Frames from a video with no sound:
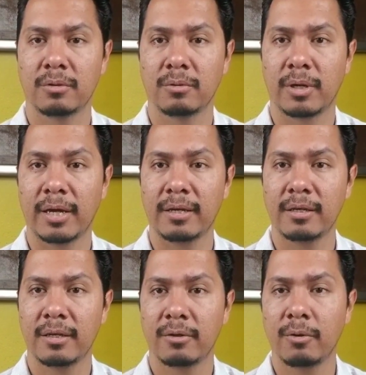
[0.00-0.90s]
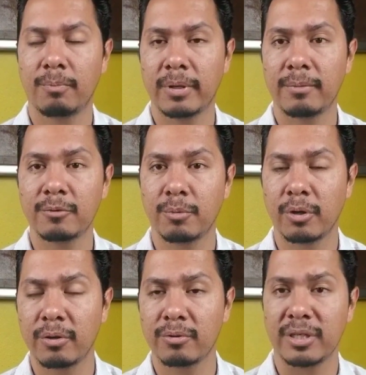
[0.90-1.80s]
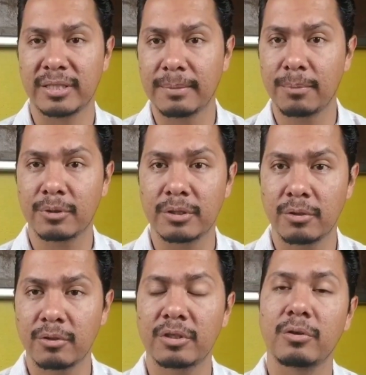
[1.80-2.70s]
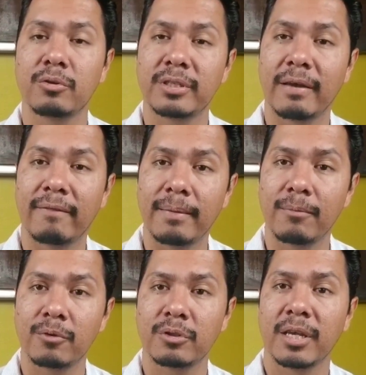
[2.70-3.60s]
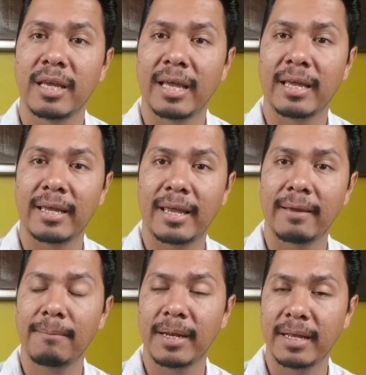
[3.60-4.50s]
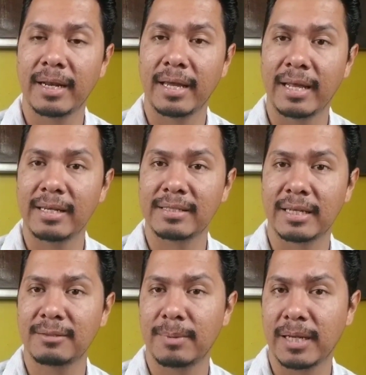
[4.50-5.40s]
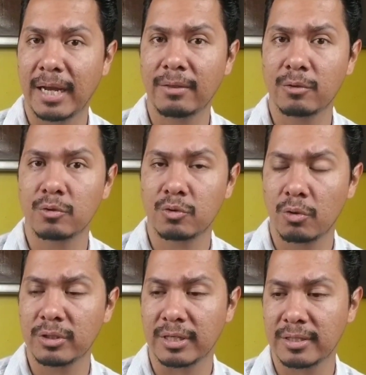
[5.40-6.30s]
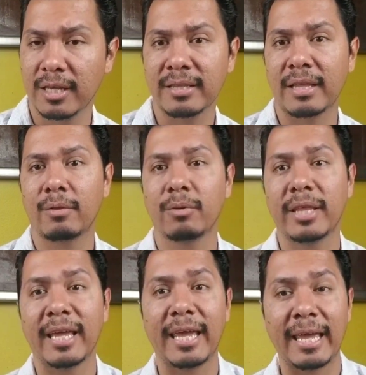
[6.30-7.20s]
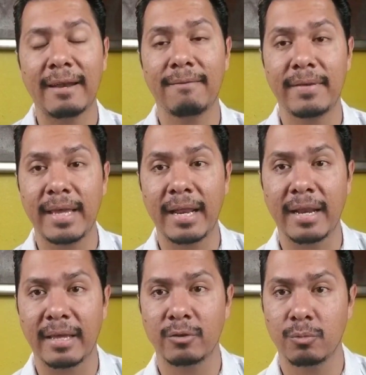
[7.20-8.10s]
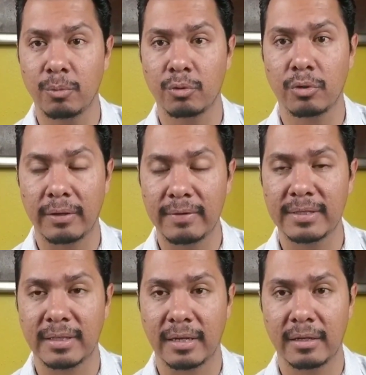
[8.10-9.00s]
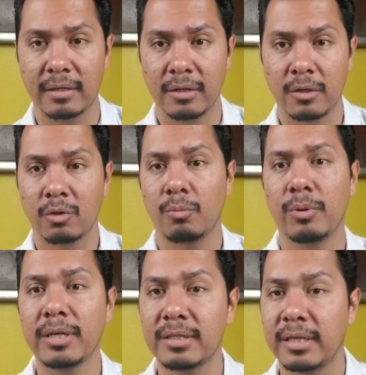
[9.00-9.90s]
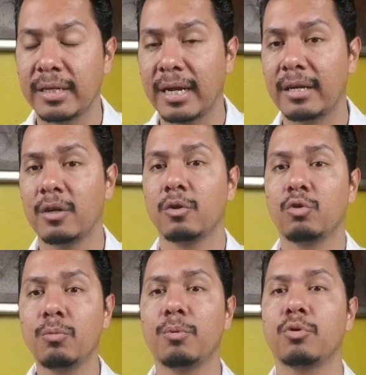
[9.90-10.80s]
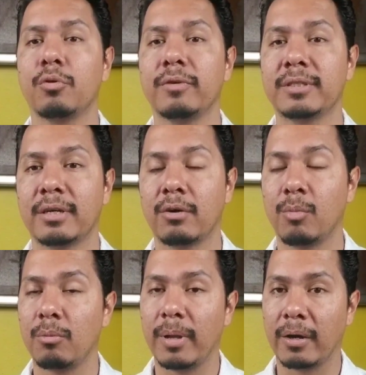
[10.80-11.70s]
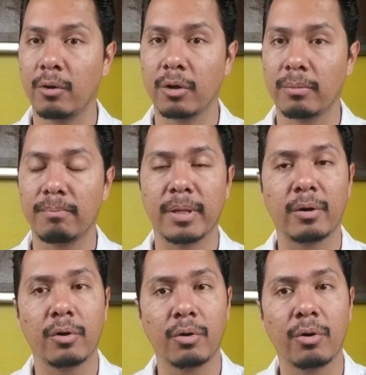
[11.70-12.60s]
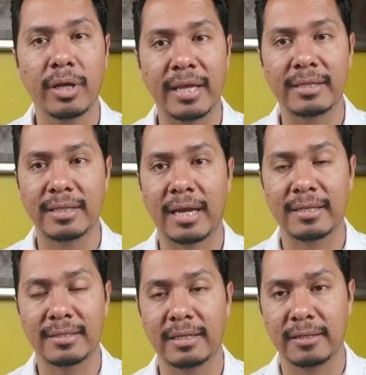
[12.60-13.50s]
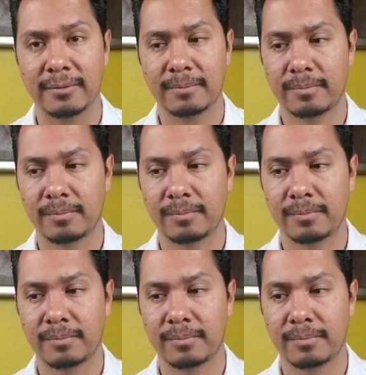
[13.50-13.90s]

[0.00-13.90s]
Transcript: ¿ok? No podemos ponernos en esa posición si no sabemos en qué manera Él está explicando sus cosas, de dónde Él viene, su punto de vista. Tú puedes tirar tu punto de vista como el mejor, pero no es así.